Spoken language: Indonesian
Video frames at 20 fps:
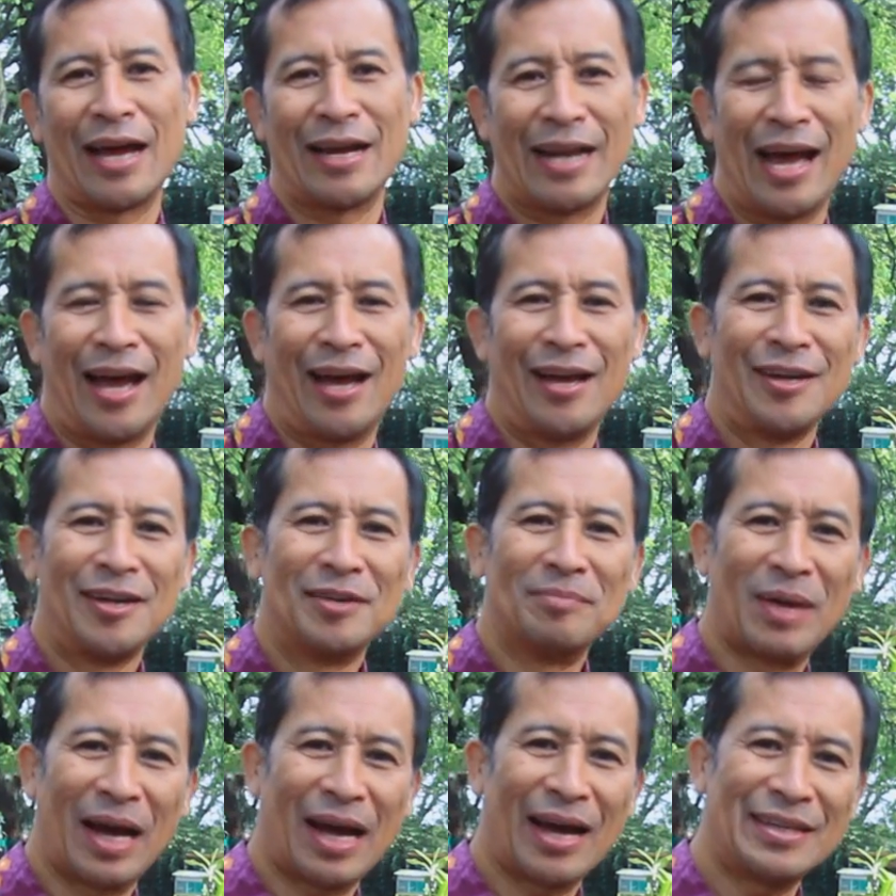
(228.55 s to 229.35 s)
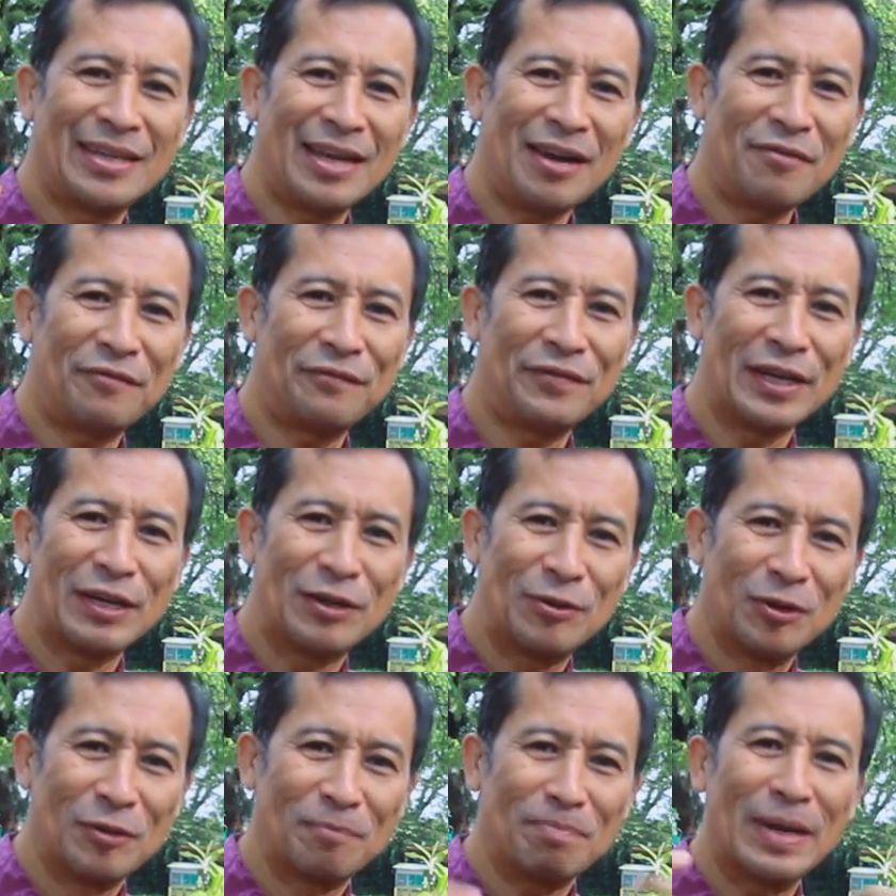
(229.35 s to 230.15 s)
Nah, makanya
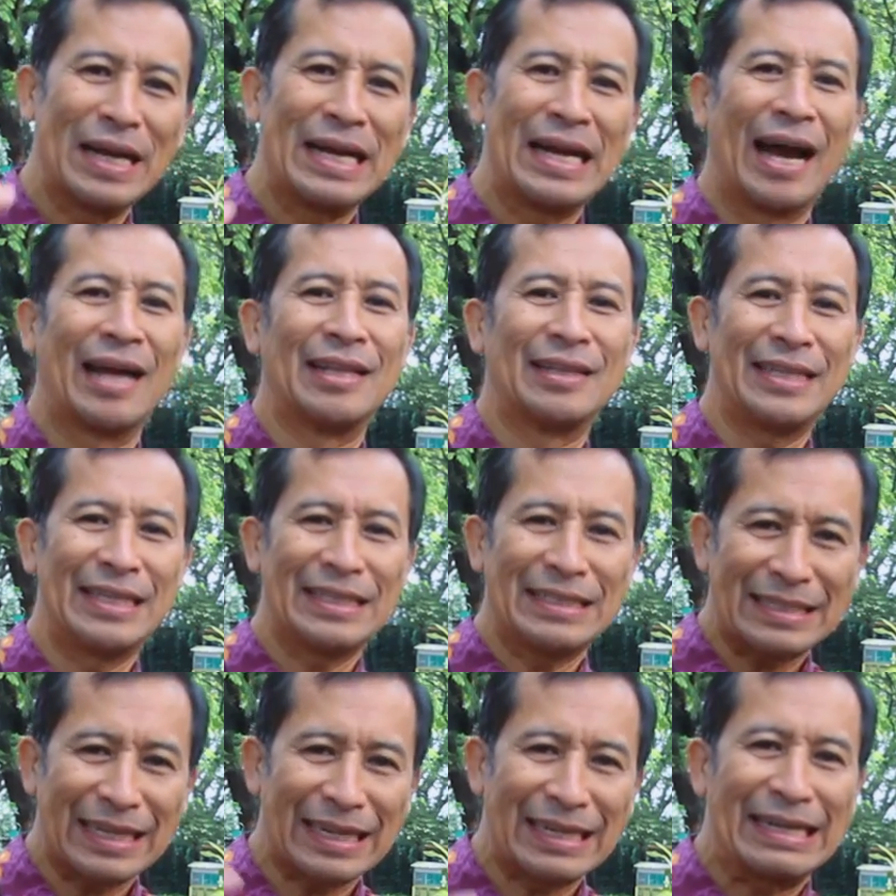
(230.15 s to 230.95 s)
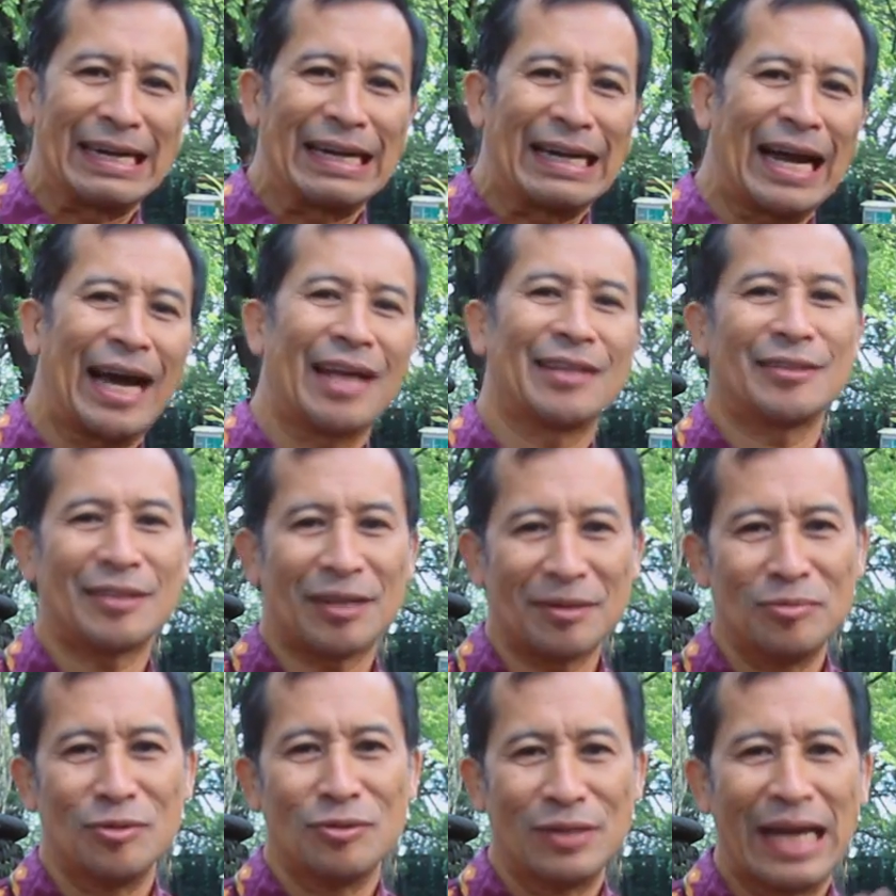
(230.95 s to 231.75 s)
figur pengganti terdekat,
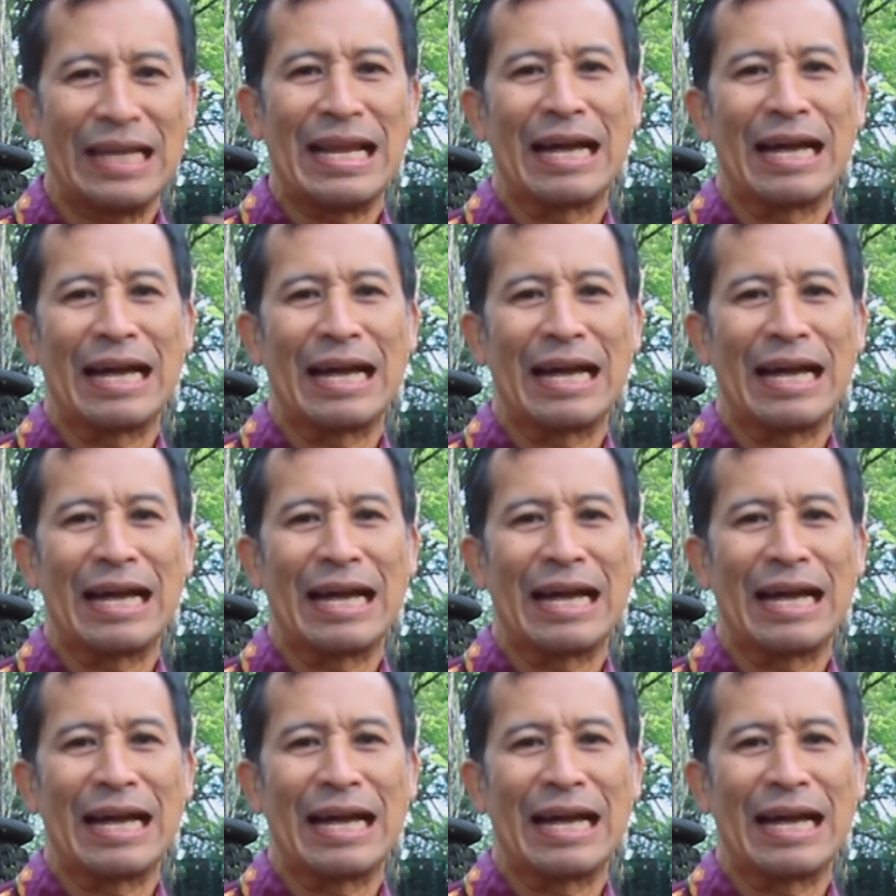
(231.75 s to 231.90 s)
termudah,